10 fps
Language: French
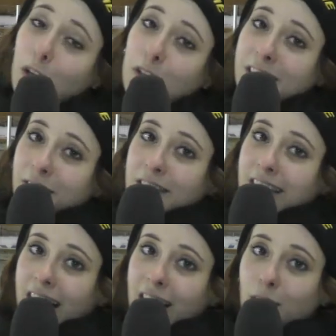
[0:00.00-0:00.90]
de ces
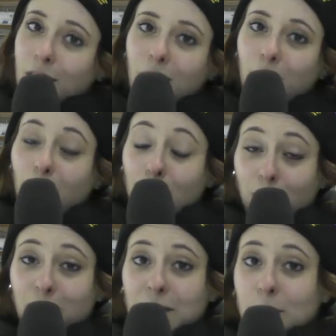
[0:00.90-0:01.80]
finales, on en
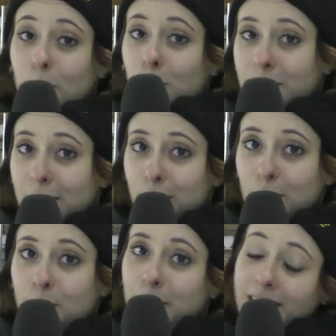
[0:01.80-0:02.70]
profite pour continuer
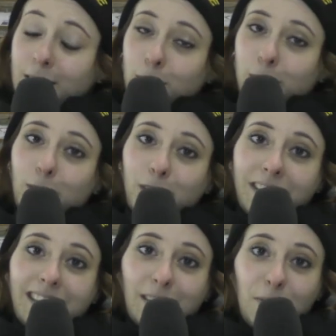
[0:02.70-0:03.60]
notre petit tour du côté
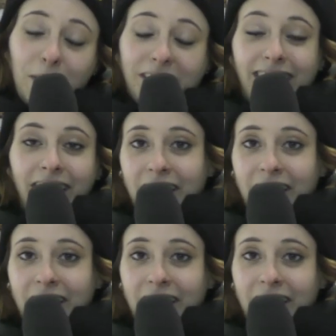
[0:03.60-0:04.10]
des supporters.